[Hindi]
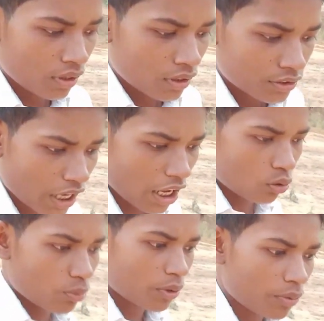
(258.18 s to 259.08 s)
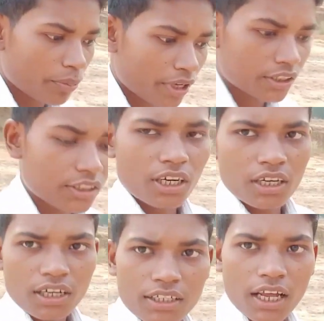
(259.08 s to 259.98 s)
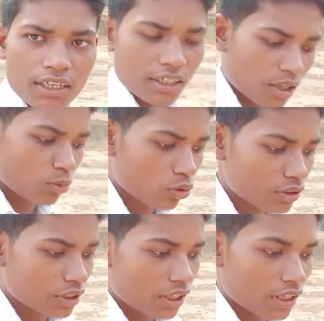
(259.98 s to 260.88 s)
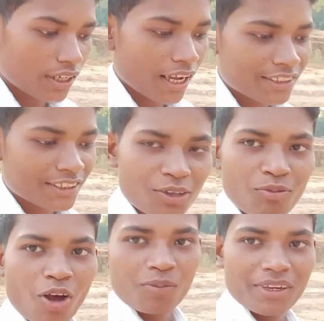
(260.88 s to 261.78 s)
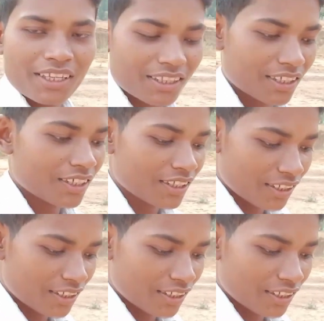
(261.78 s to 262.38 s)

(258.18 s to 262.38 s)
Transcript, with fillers: चार ओवर में पैंसठ रन का टारगेट हम लोग दिए हैं गाइस एक बॉल मिली थी